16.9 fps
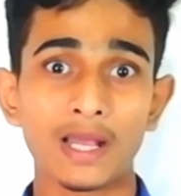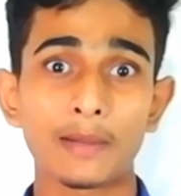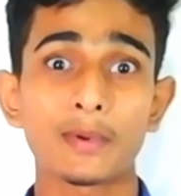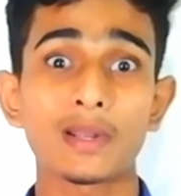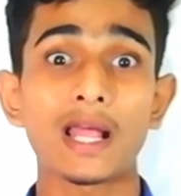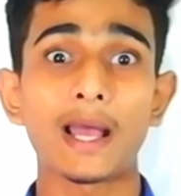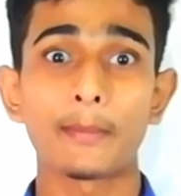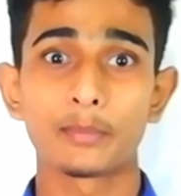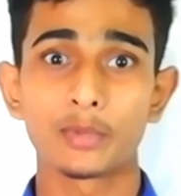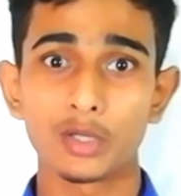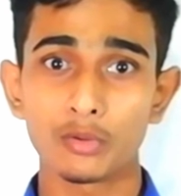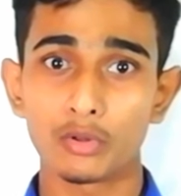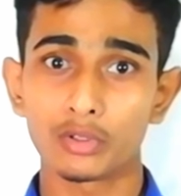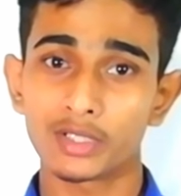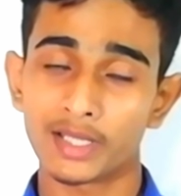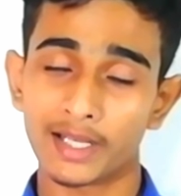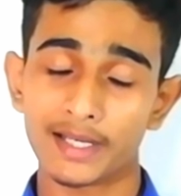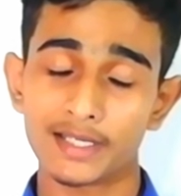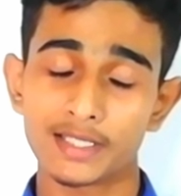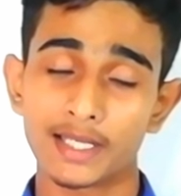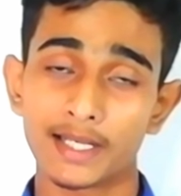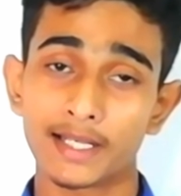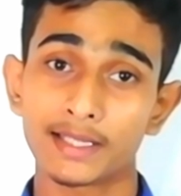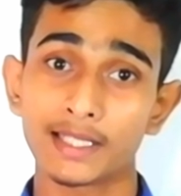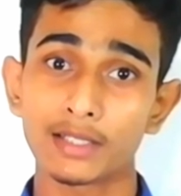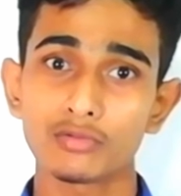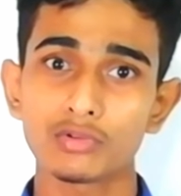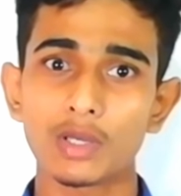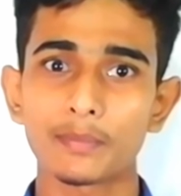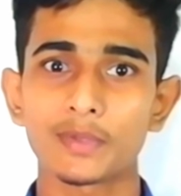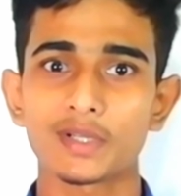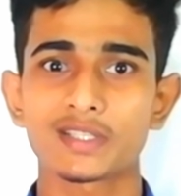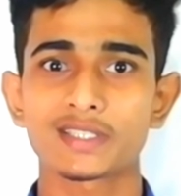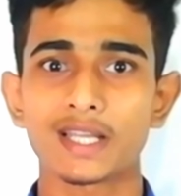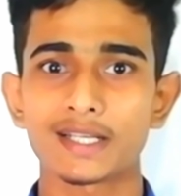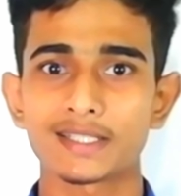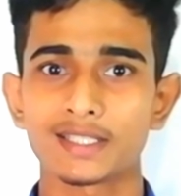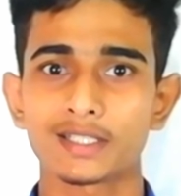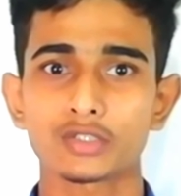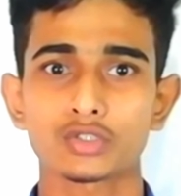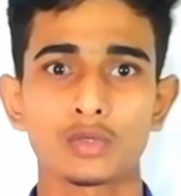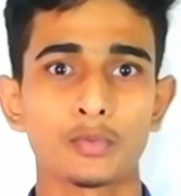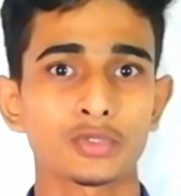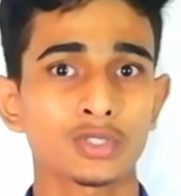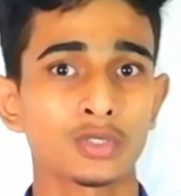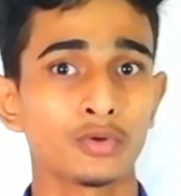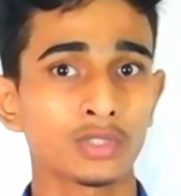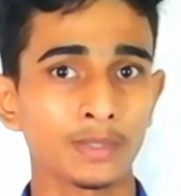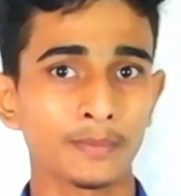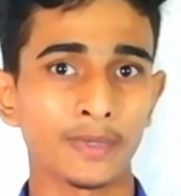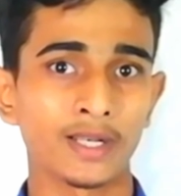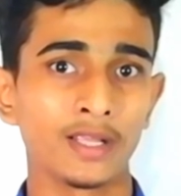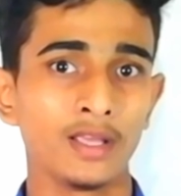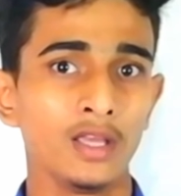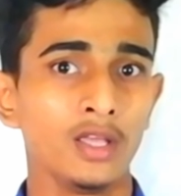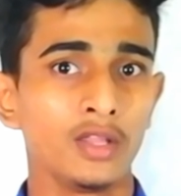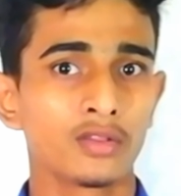বারবার আপ ডাউন করতে থাকে সেক্ষেত্রে কিন্তু আপনার চার্জ একটা সমস্যা হতে পারে